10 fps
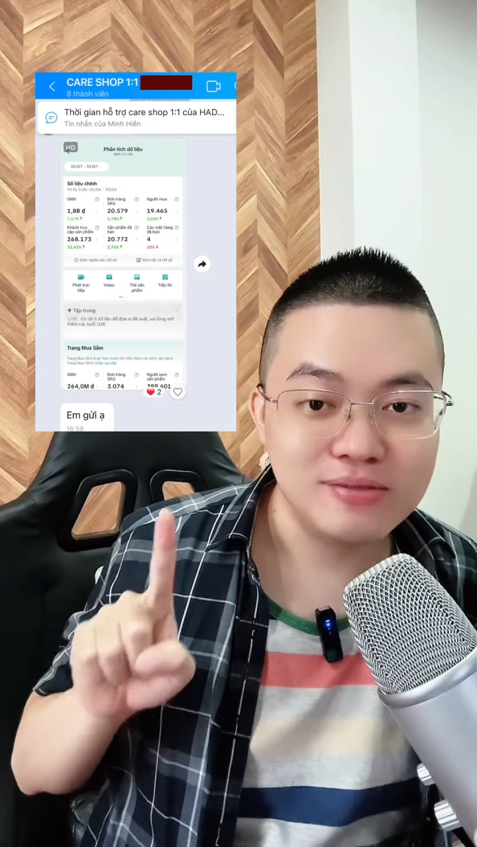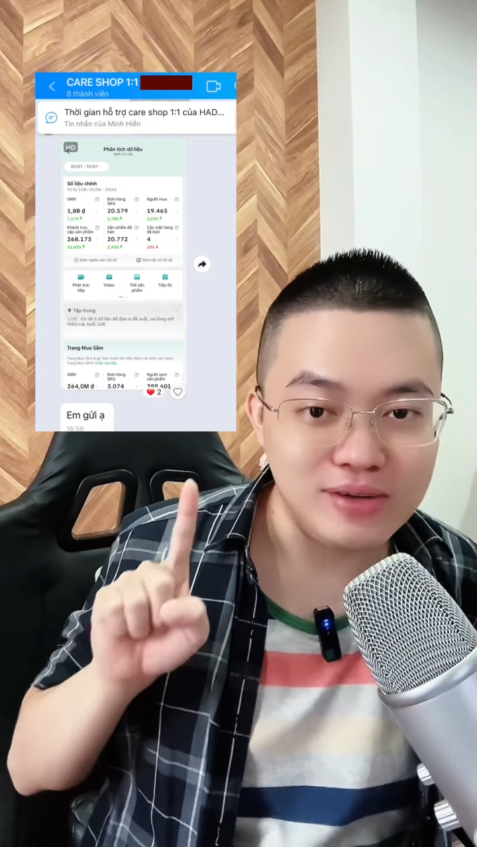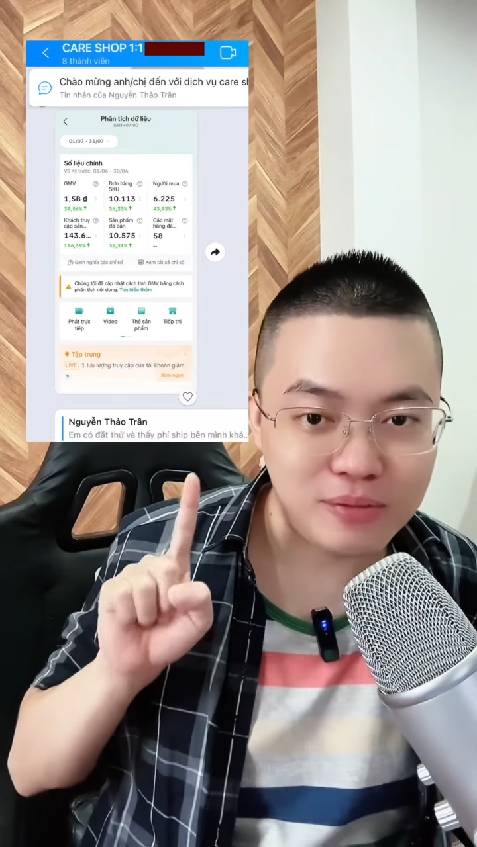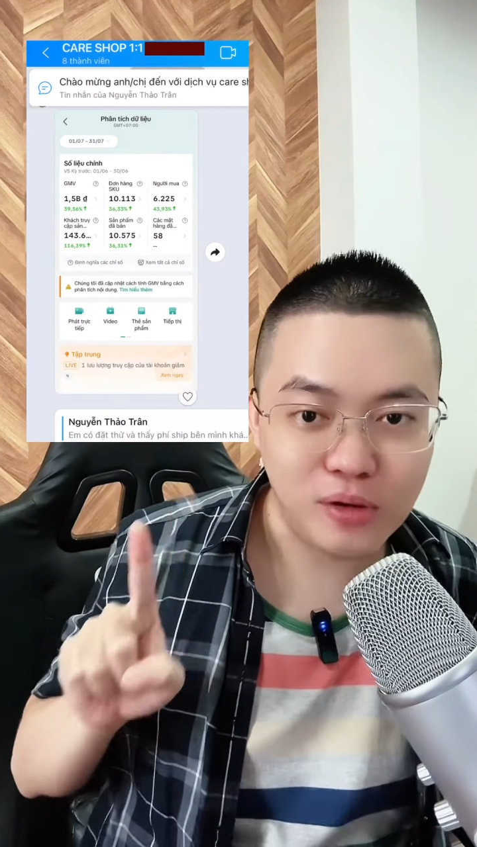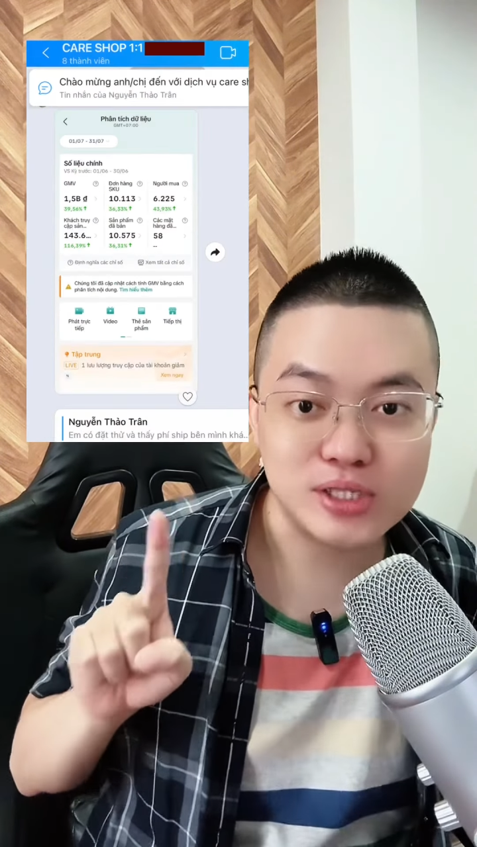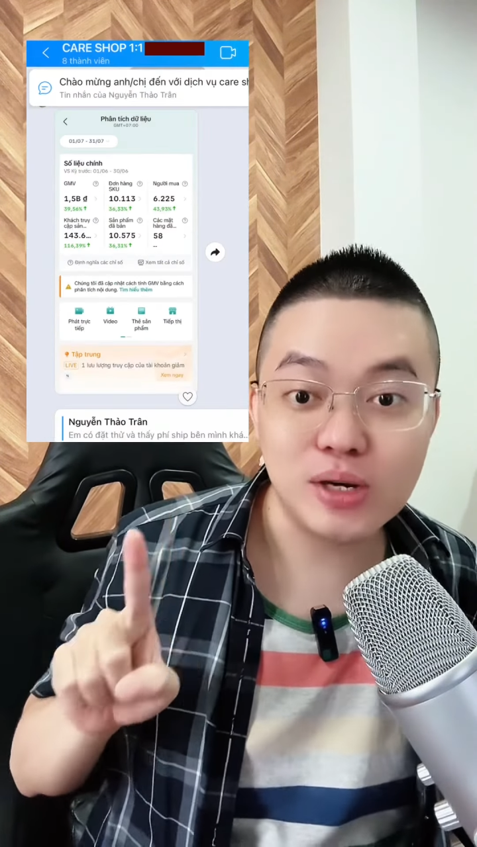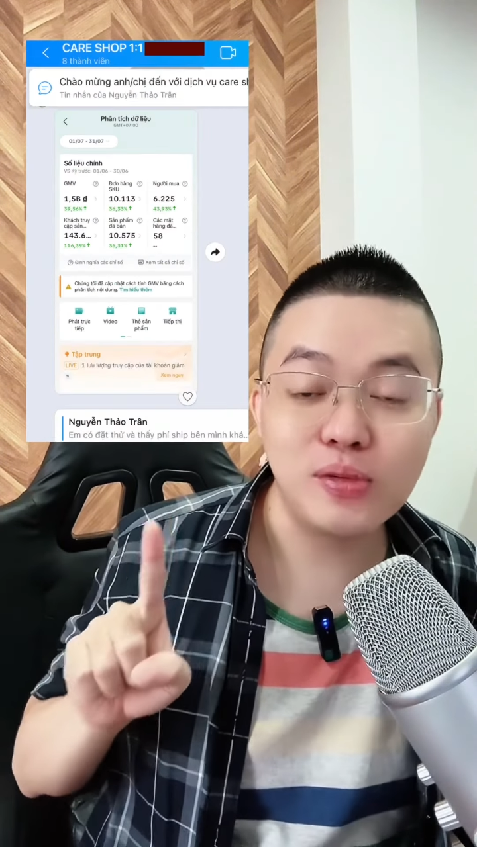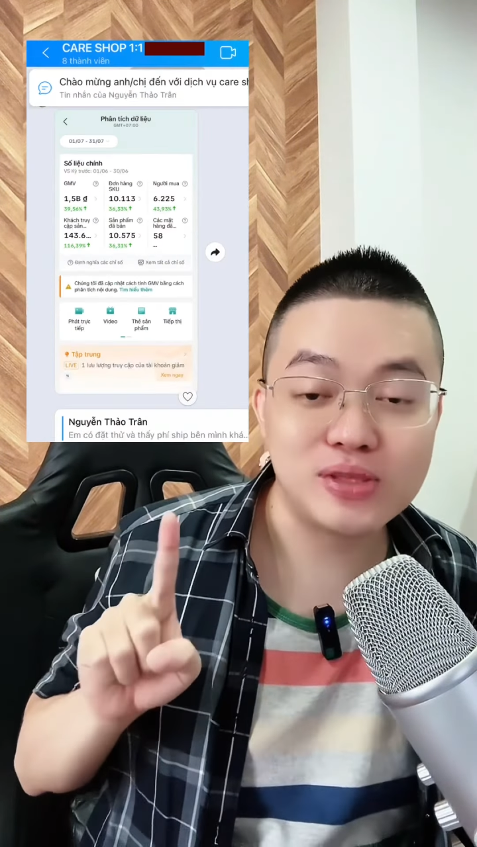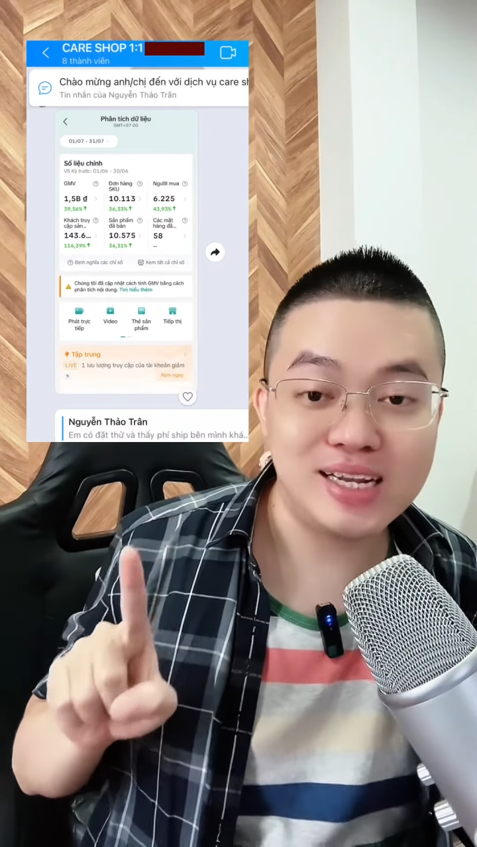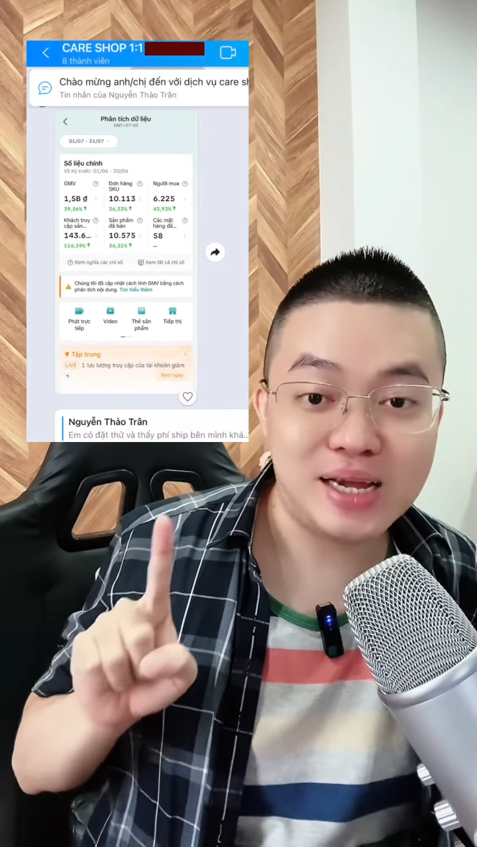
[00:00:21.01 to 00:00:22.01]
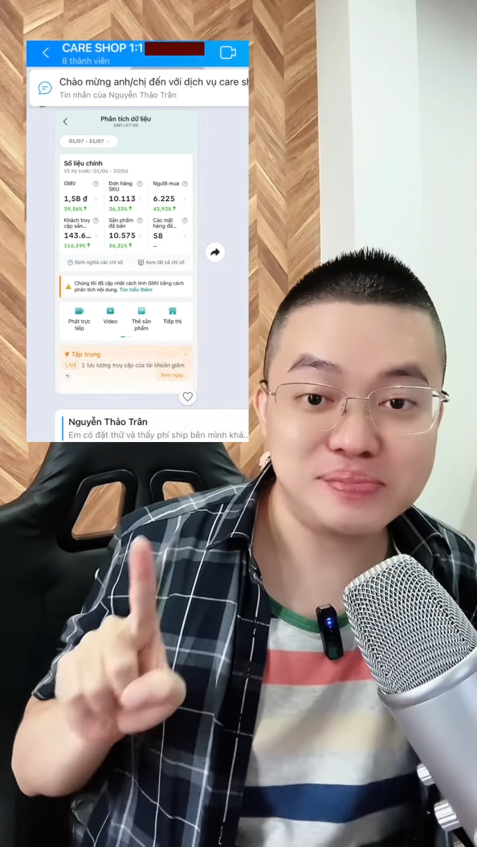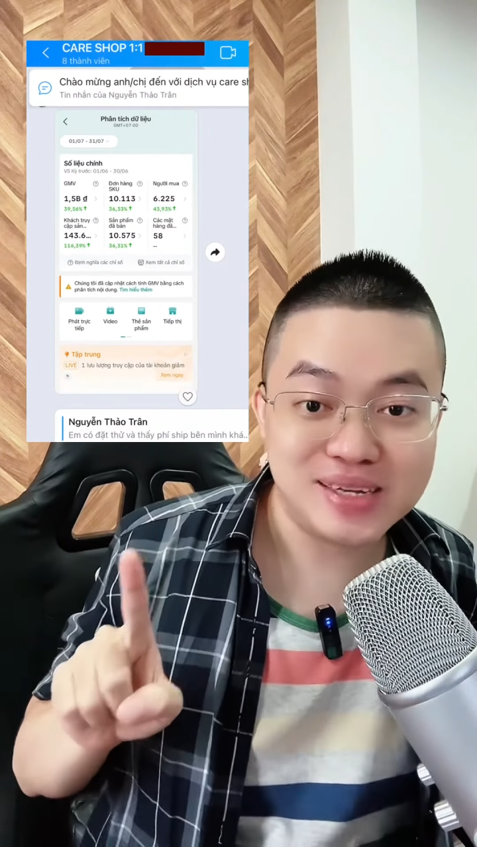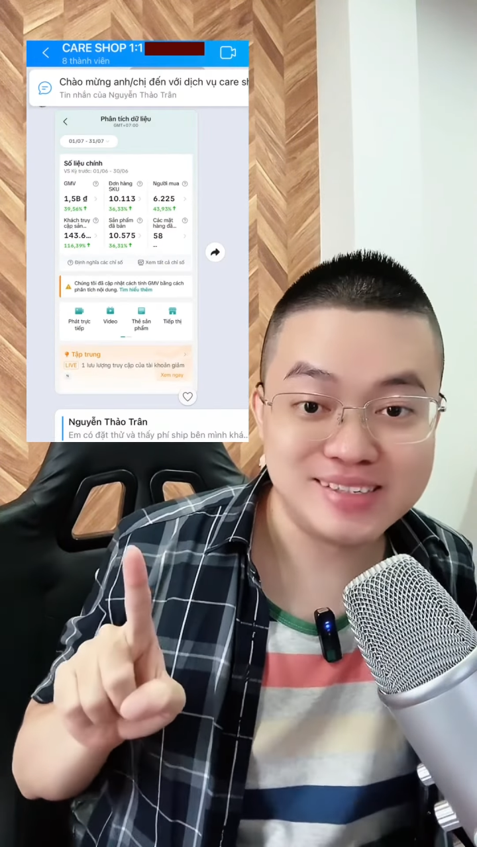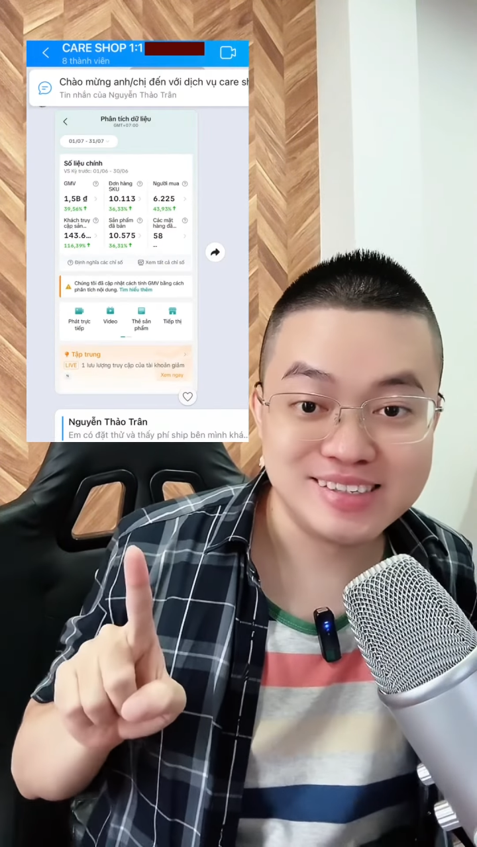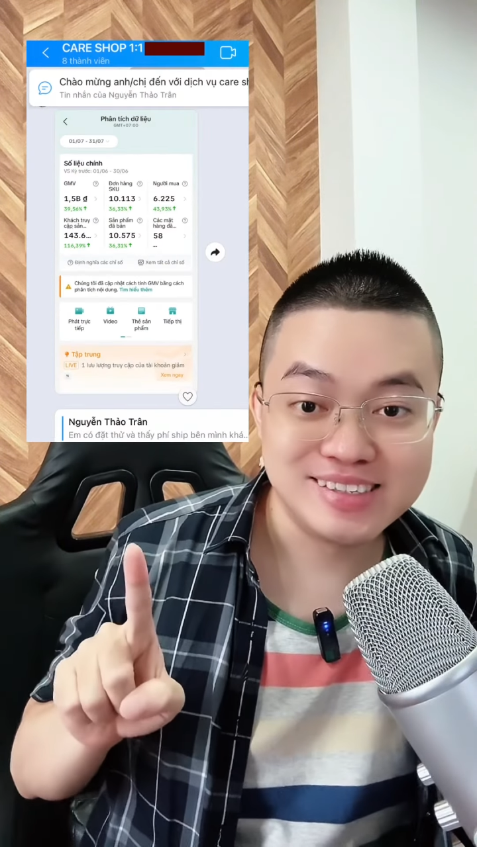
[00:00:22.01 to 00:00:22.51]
đây là một cái shop một tỷ năm này.